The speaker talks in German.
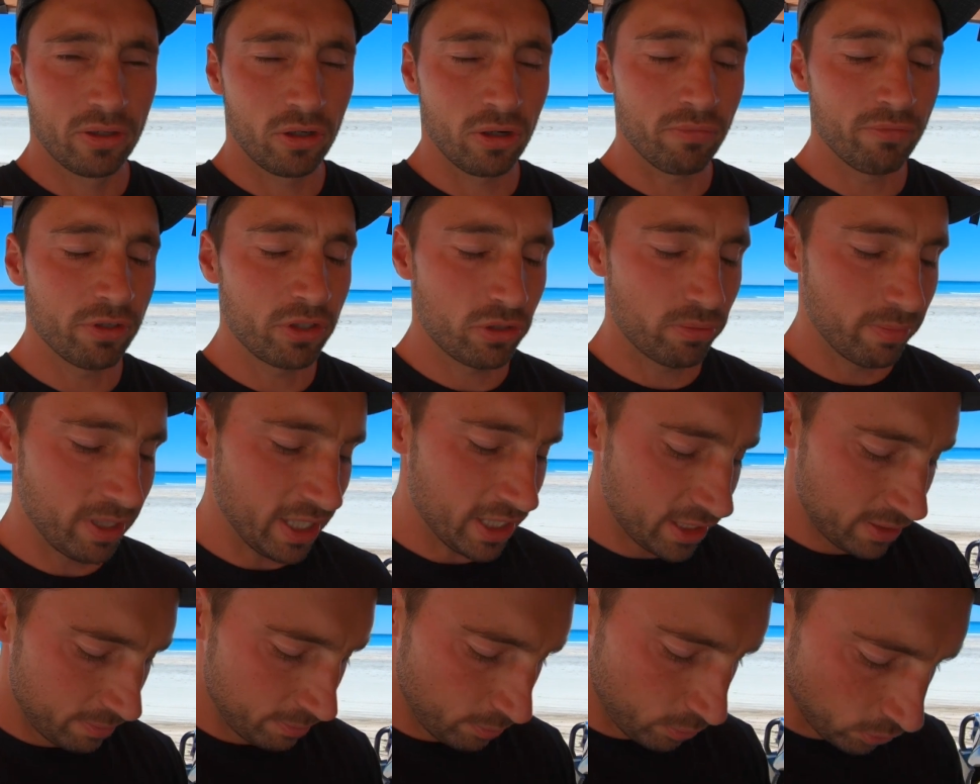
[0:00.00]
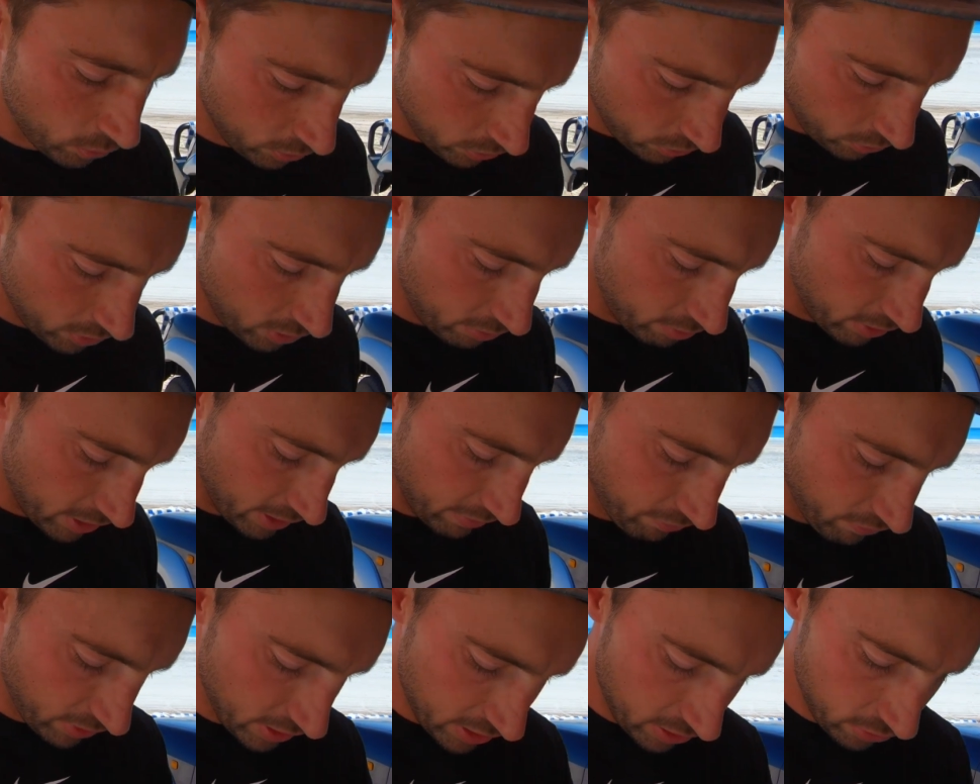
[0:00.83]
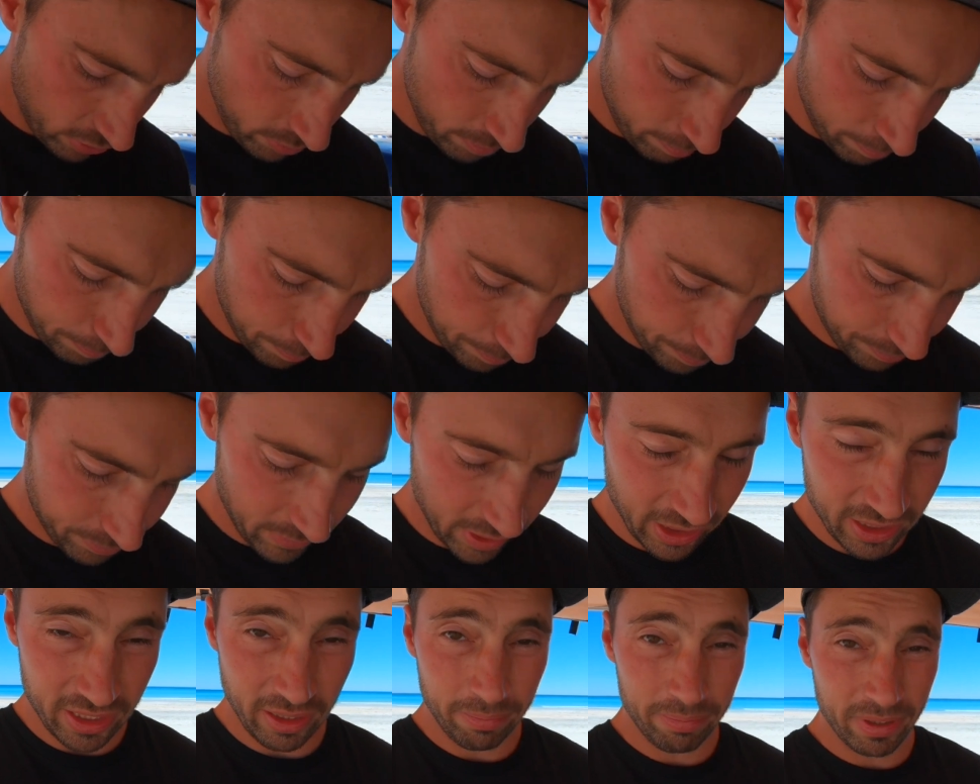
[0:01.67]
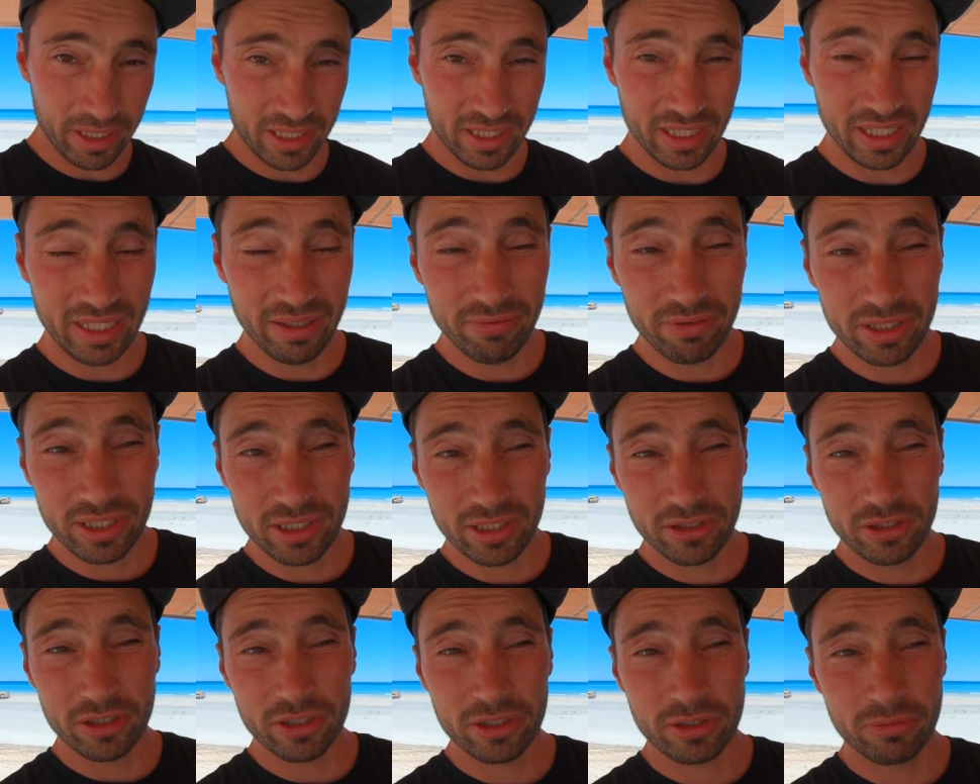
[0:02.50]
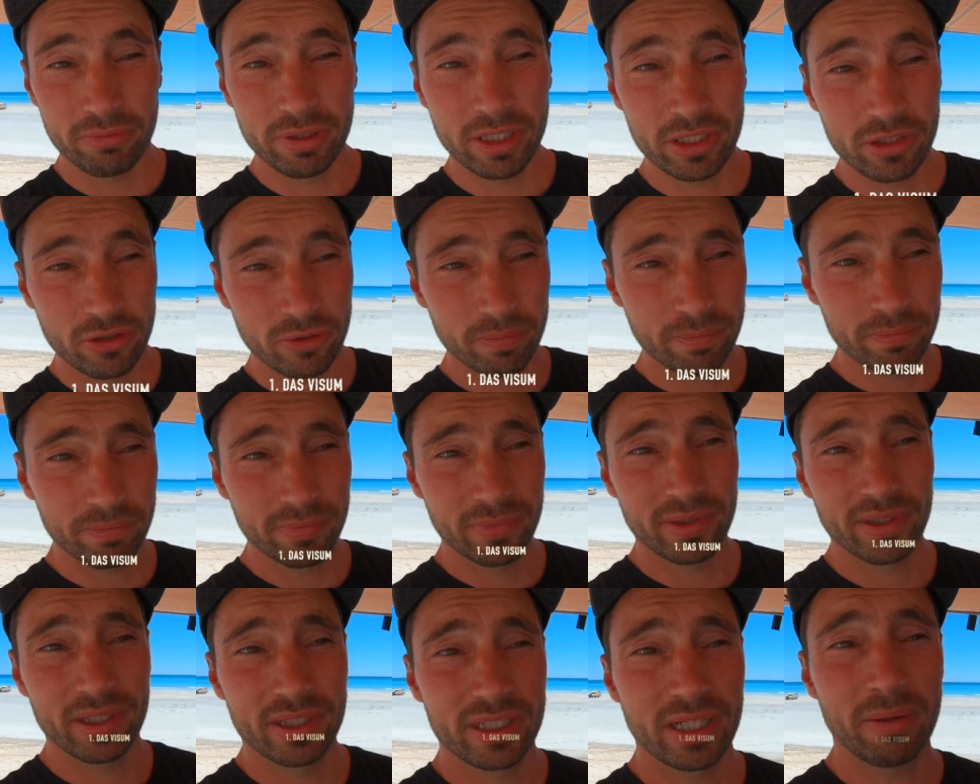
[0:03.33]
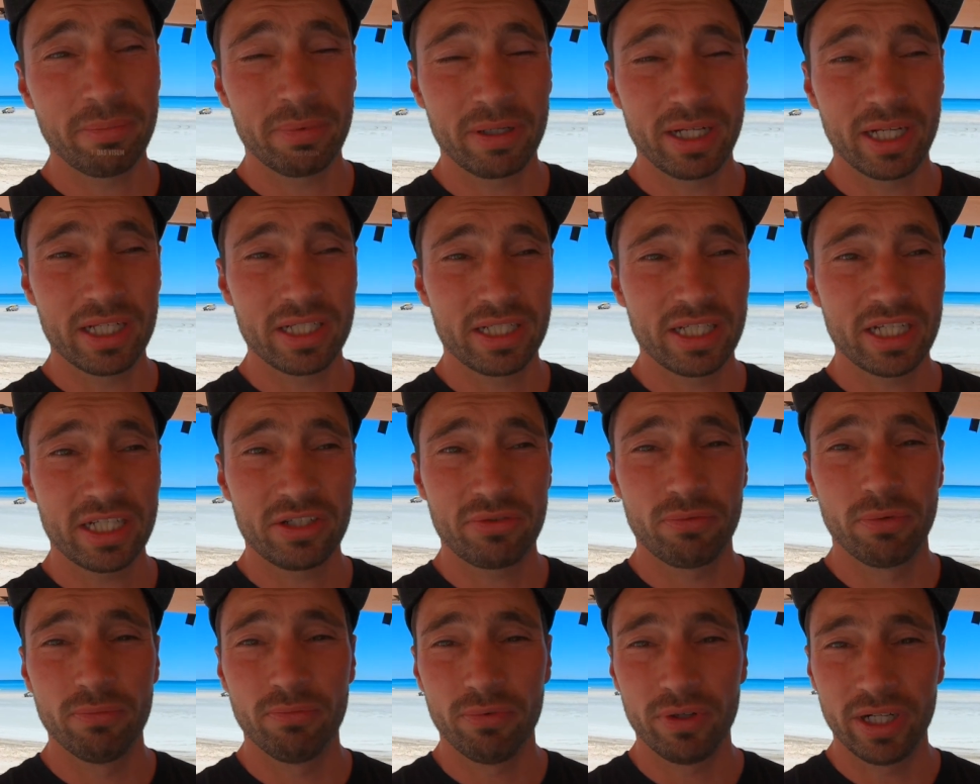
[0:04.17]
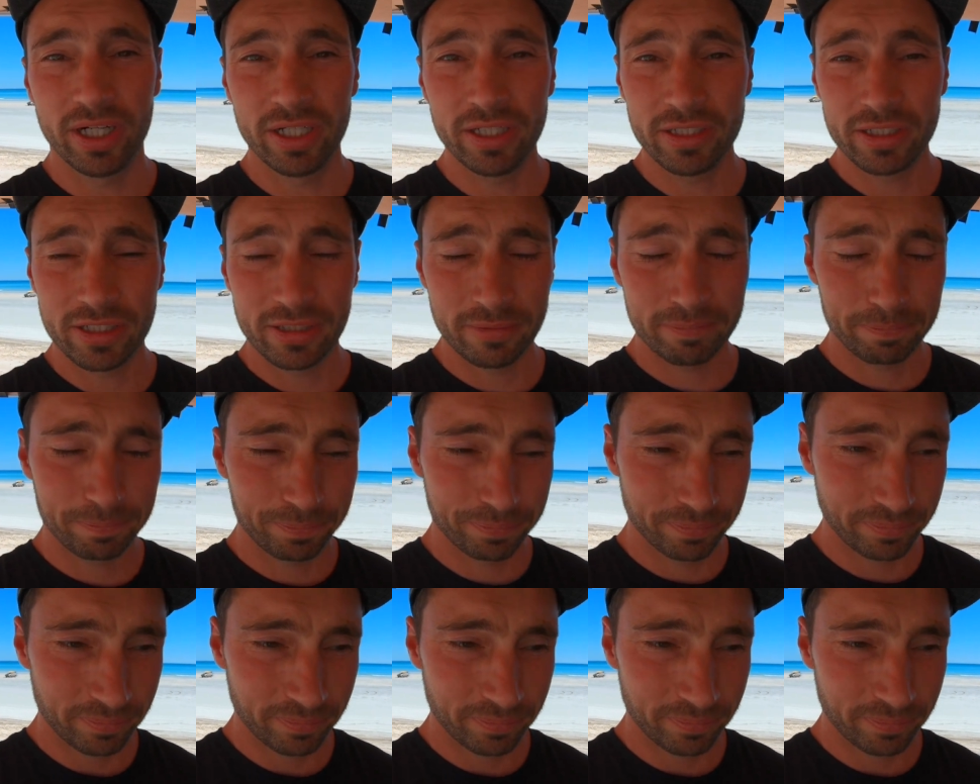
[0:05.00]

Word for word: Kommen wir zum ersten Punkt und zwar dem Visum. Ich habe das E-Visitors Visum, Subclass 651,